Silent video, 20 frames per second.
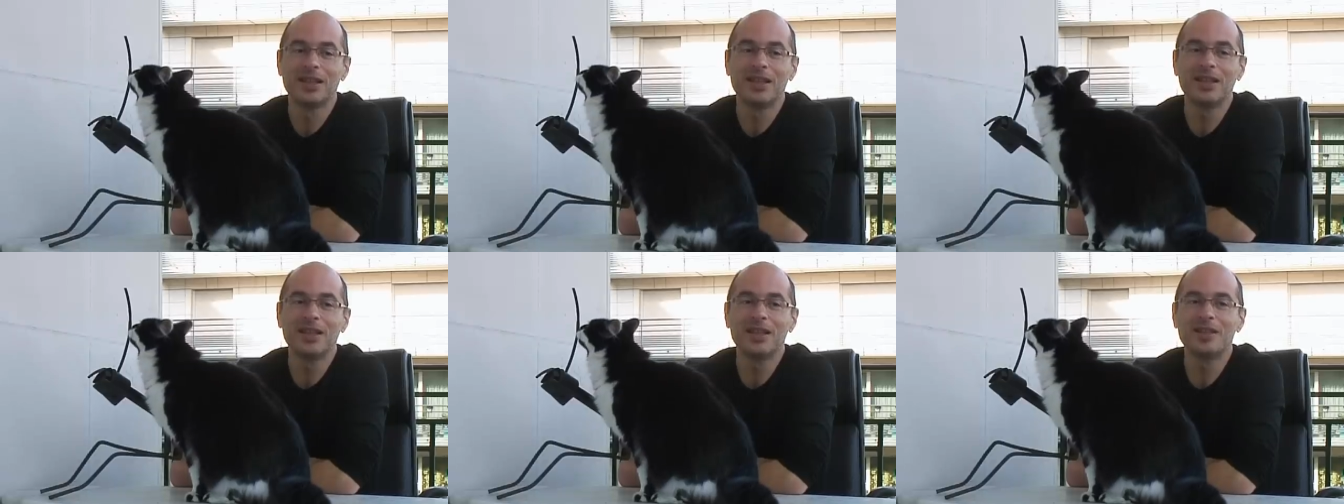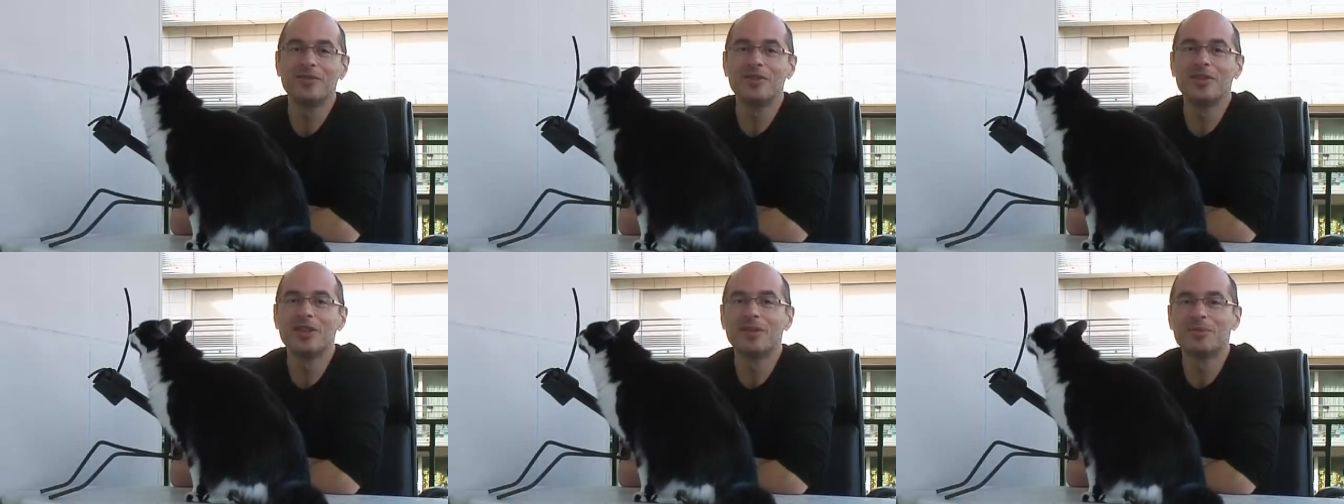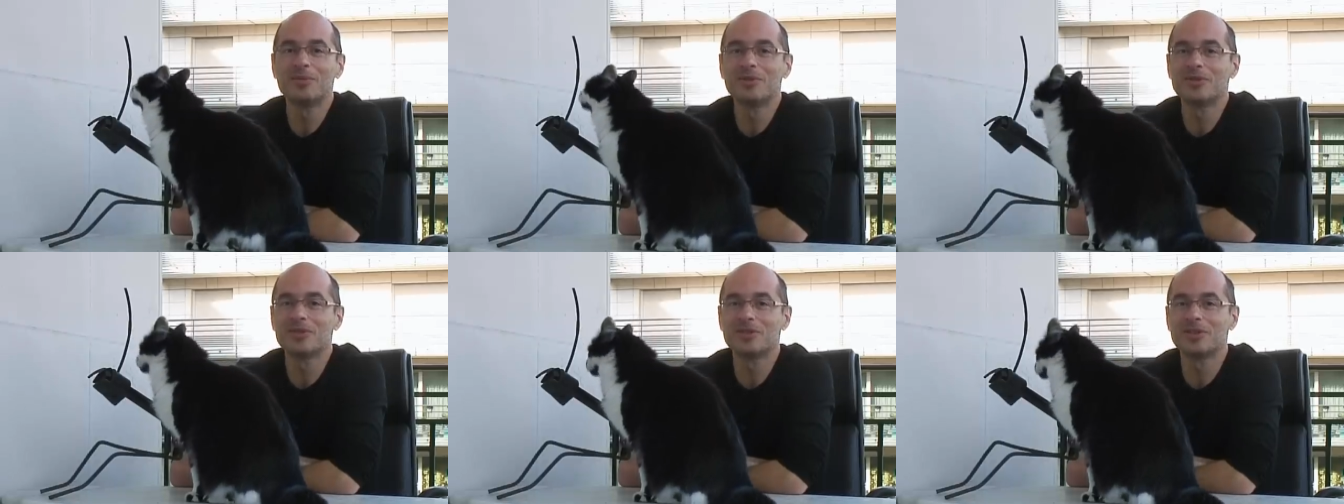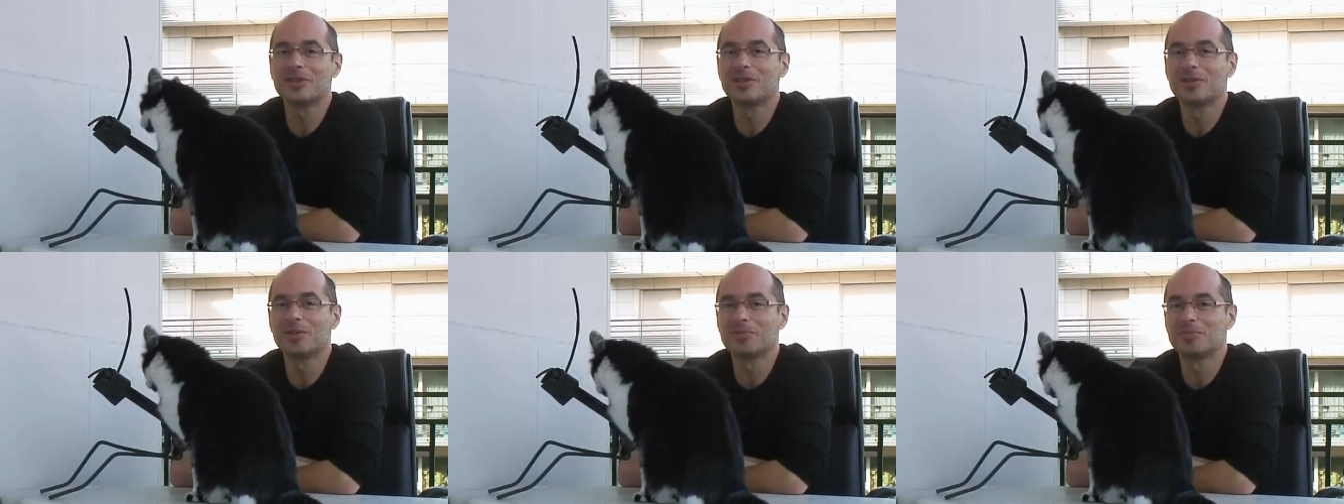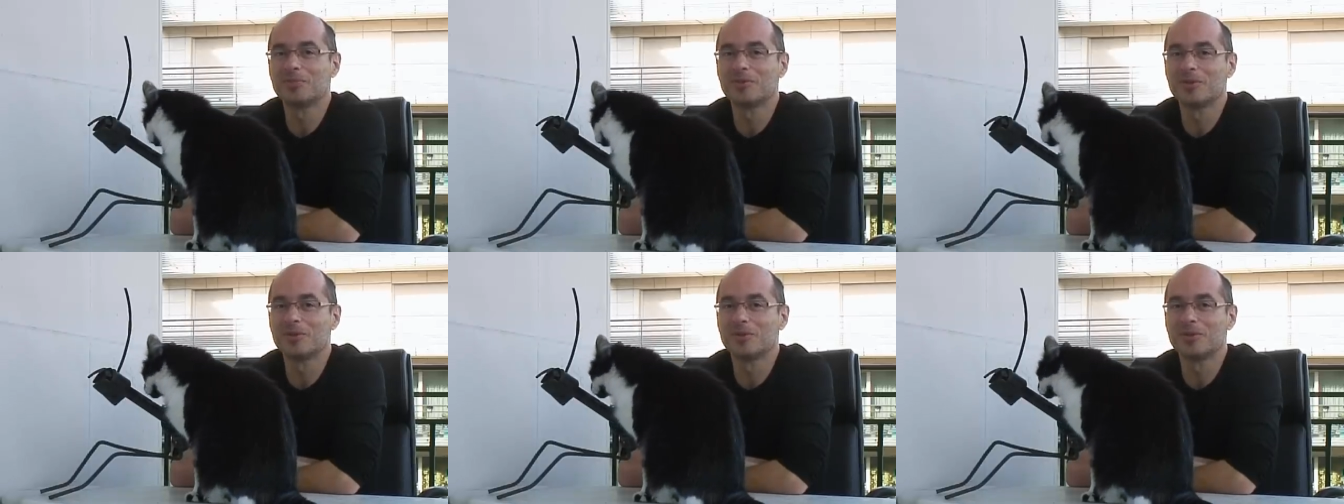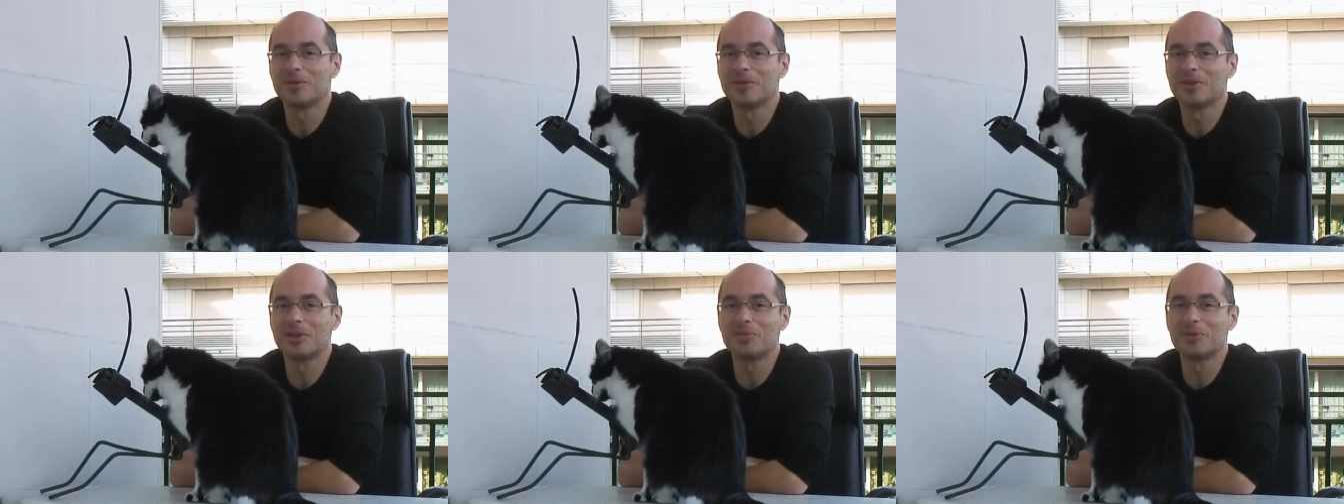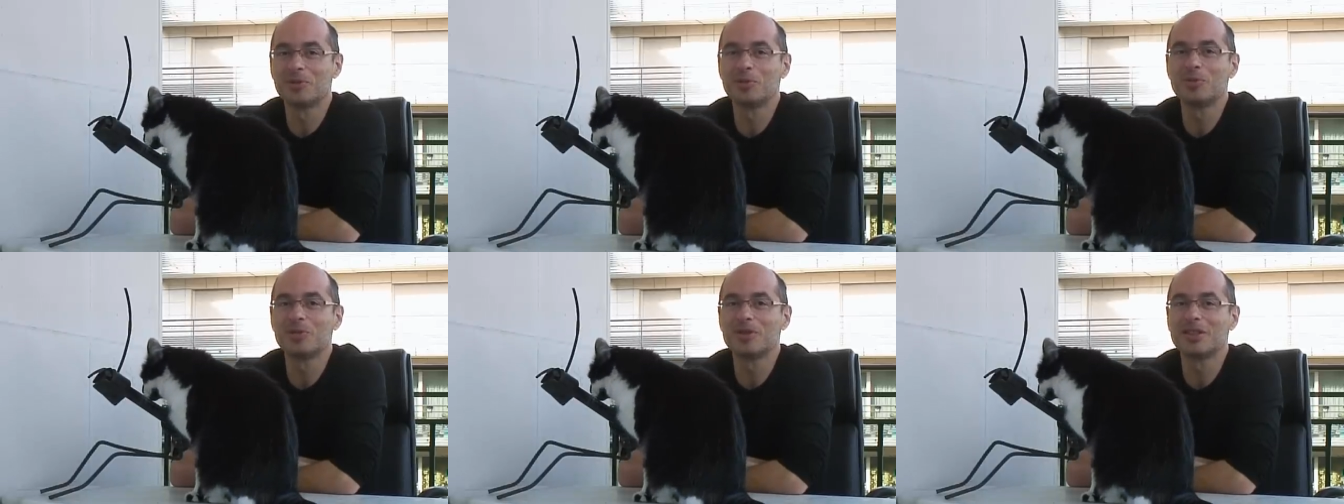Et évidemment, c'est comme euh,
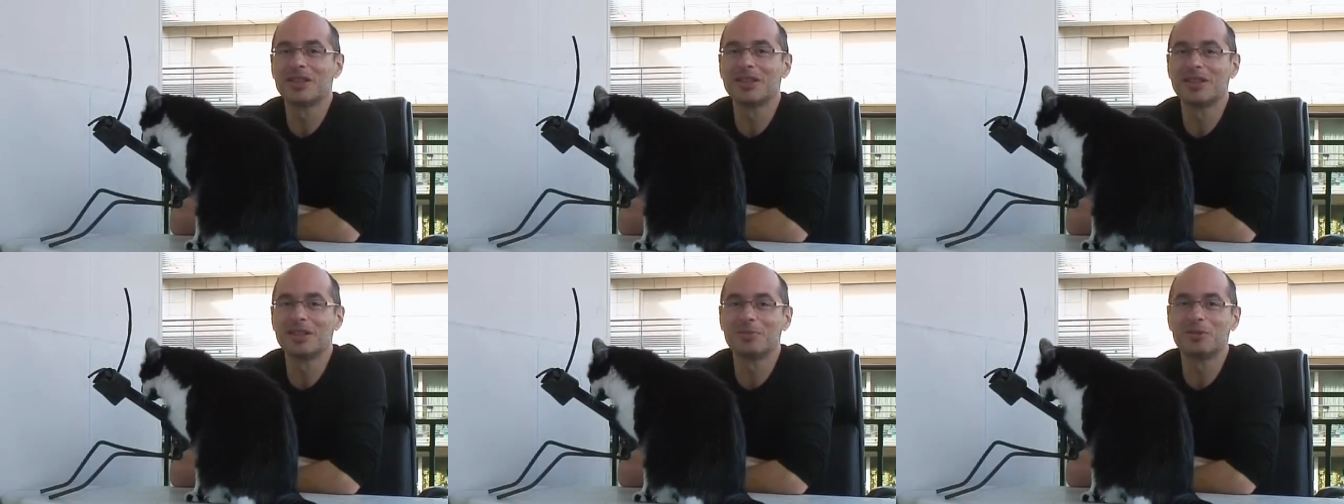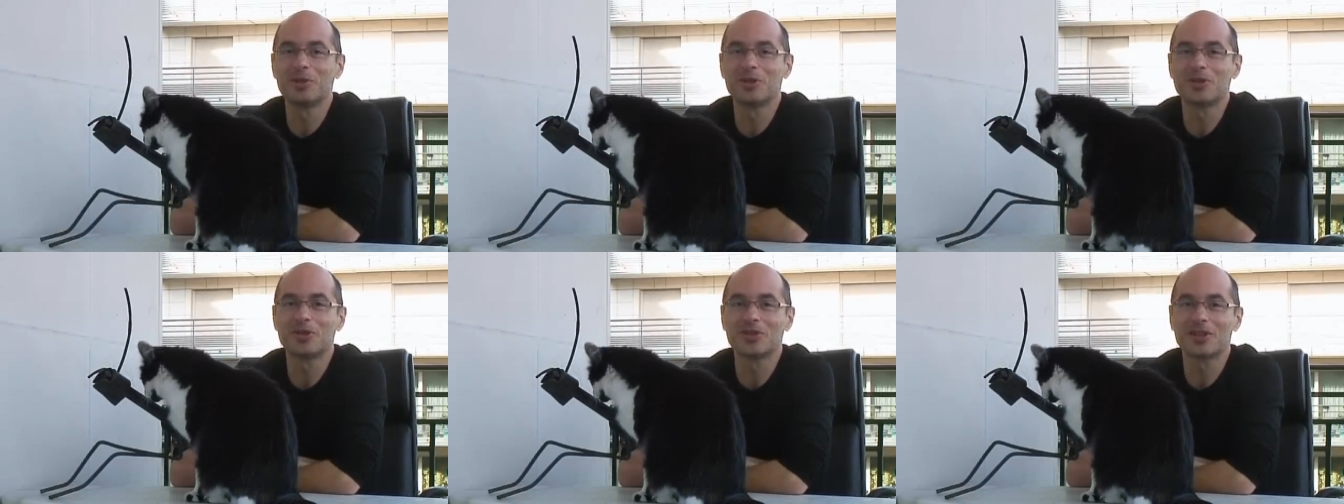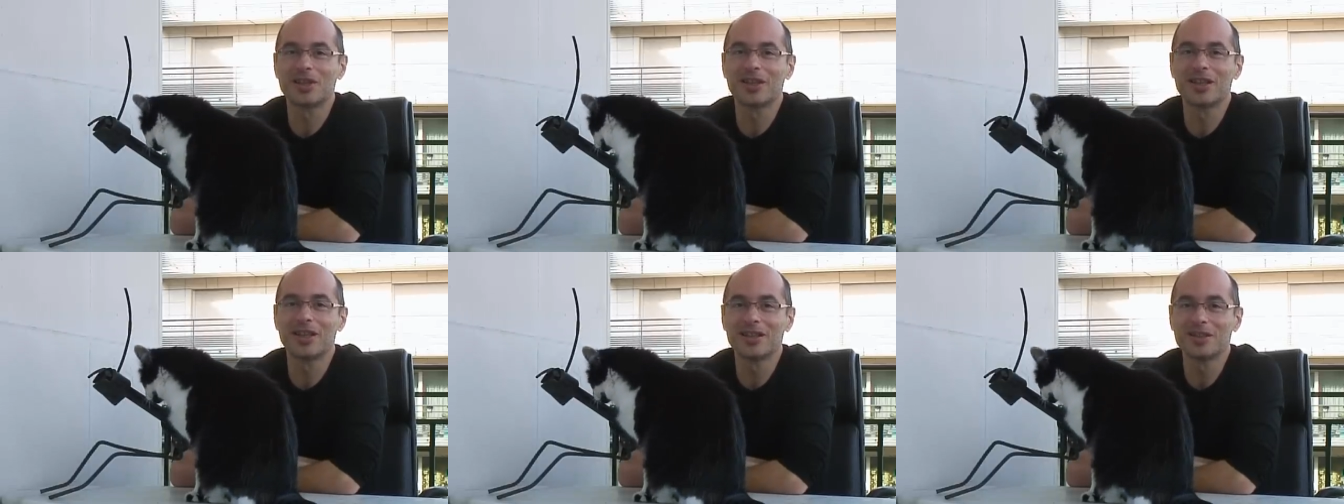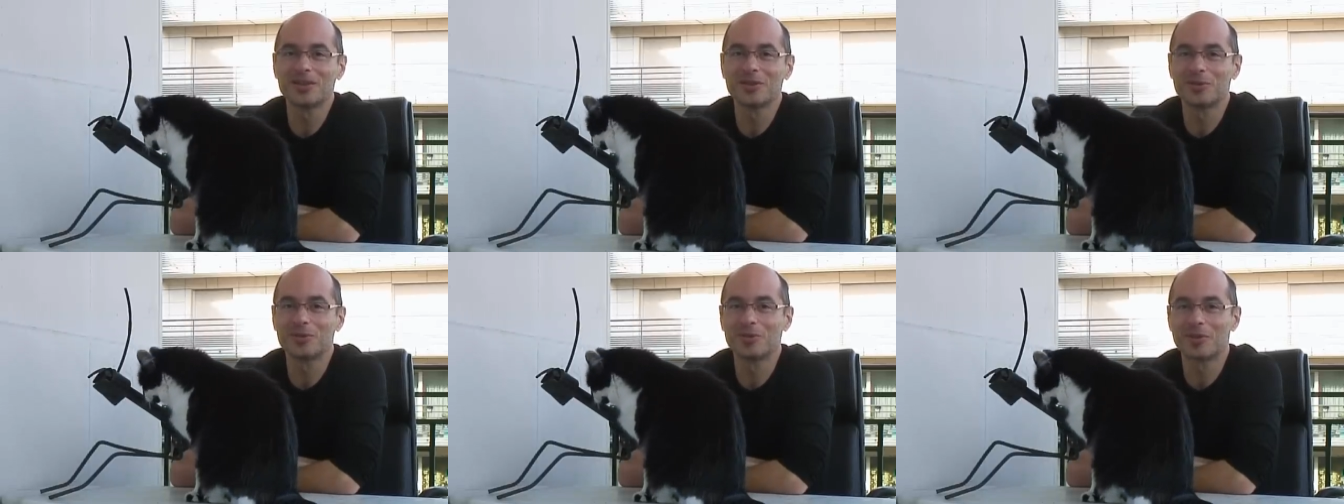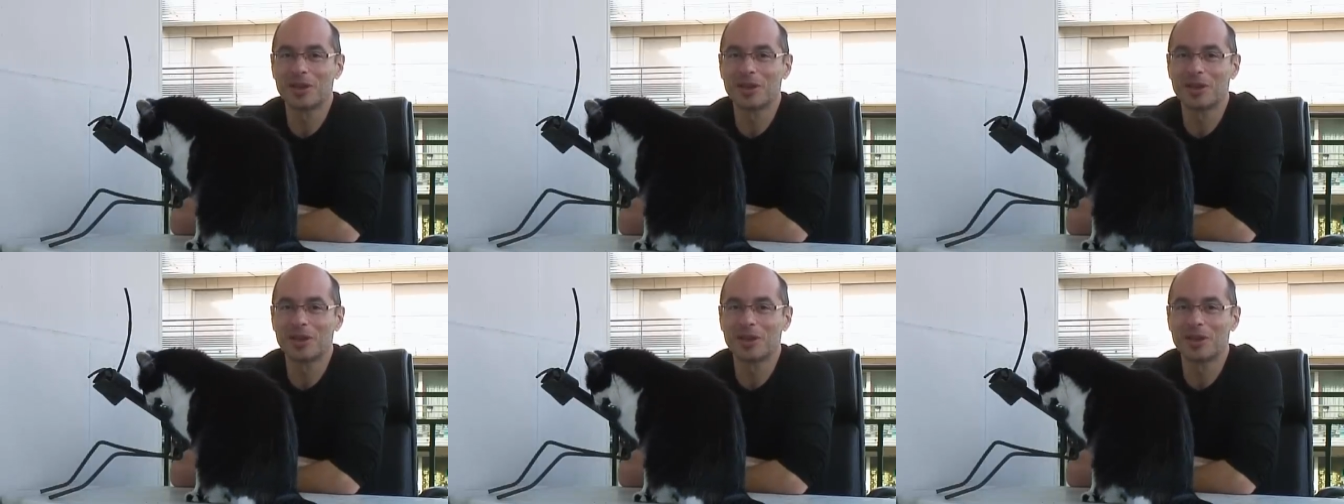d'habitude, c'est les méchants qui gagnent.